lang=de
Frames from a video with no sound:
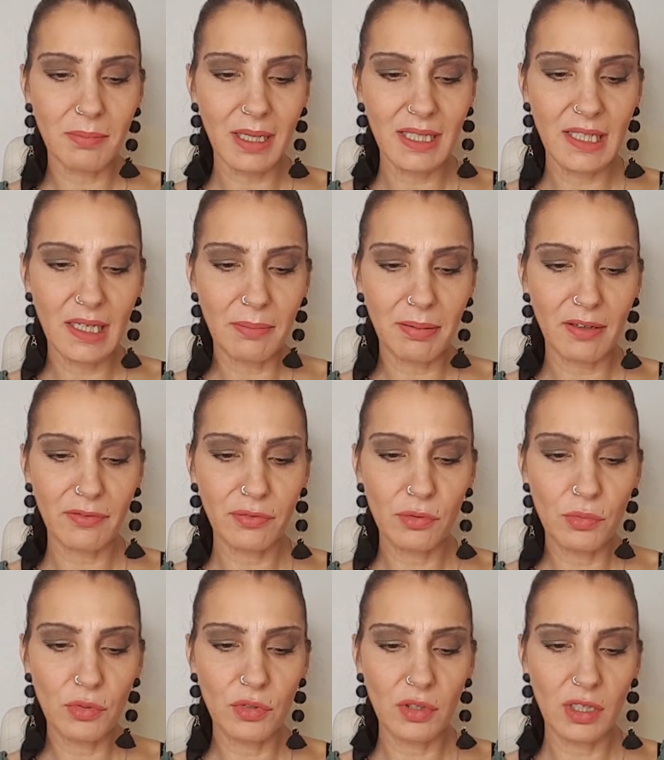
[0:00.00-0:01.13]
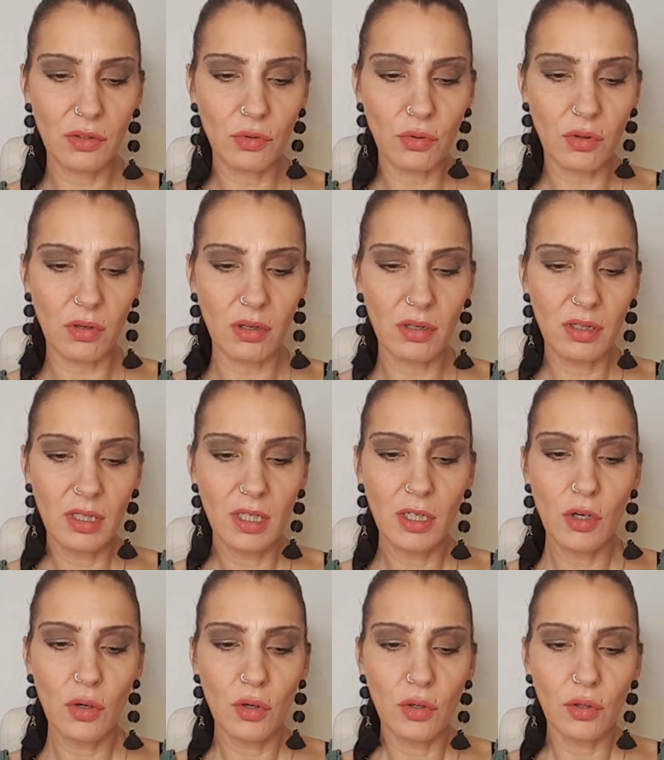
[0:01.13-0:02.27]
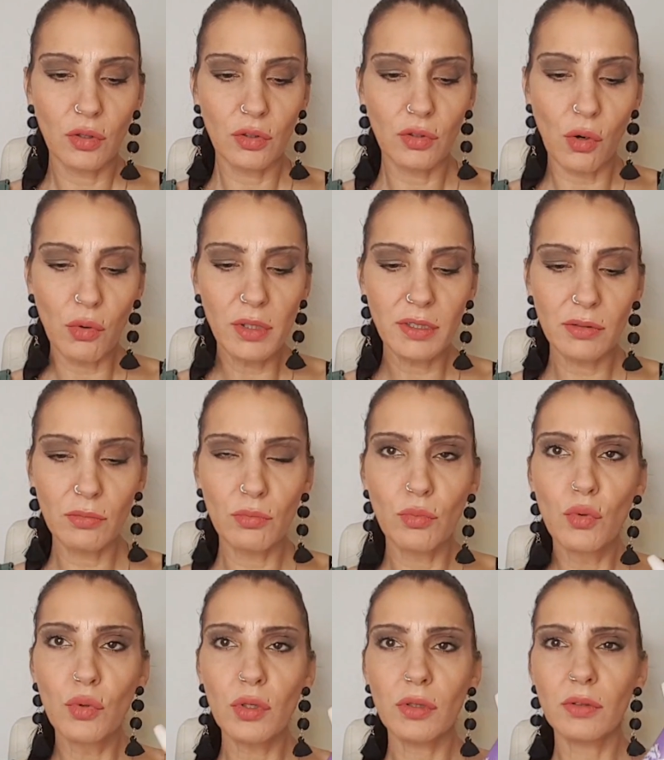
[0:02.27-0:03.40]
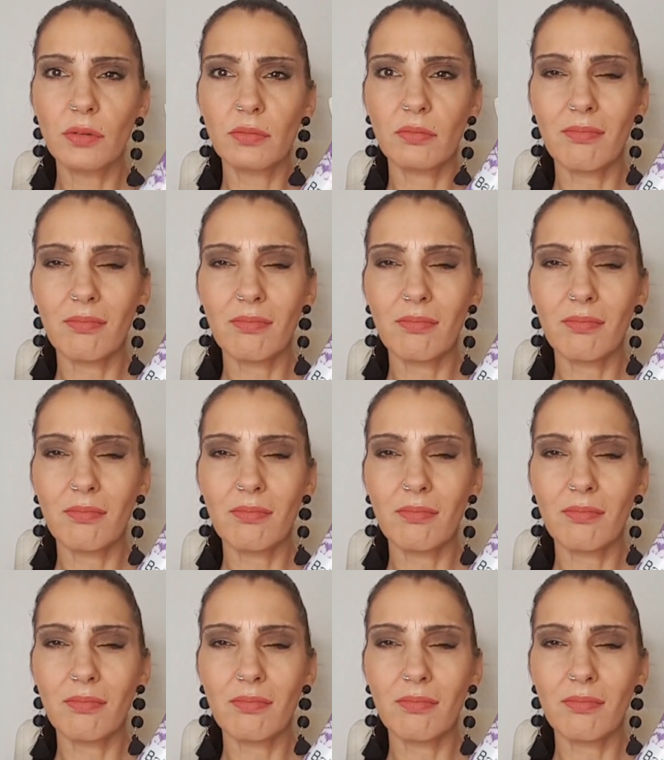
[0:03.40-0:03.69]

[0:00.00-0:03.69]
Balea Parfüm Deodorant Golden Moon.